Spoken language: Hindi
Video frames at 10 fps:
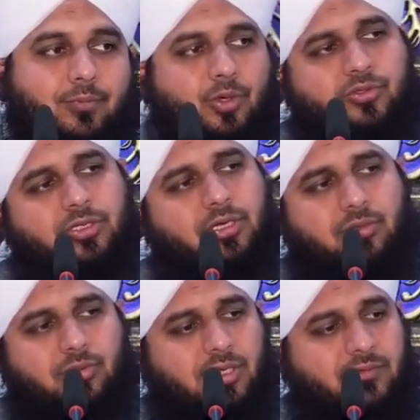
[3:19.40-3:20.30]
बहुत सारे
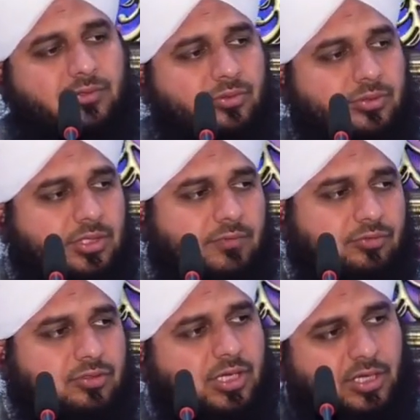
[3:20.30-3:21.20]
लोग ऐसे होते हैं
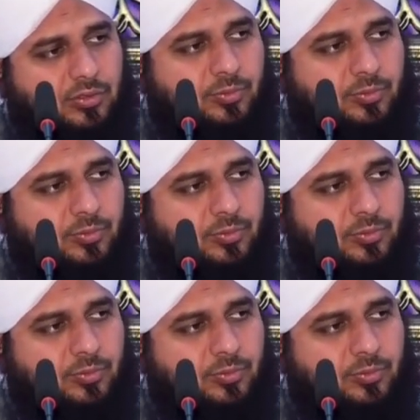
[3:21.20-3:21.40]
वो सारे